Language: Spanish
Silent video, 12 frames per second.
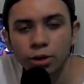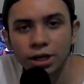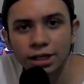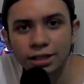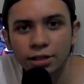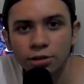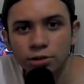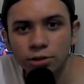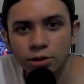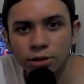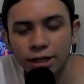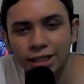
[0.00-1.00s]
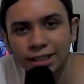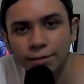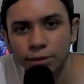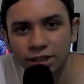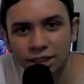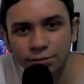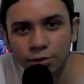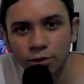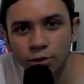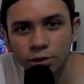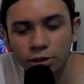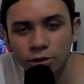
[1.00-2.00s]
Buena gente, yo soy Cristian Vázquez,
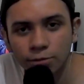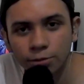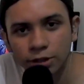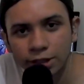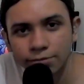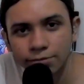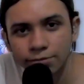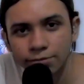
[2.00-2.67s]
mejor conocido como Neil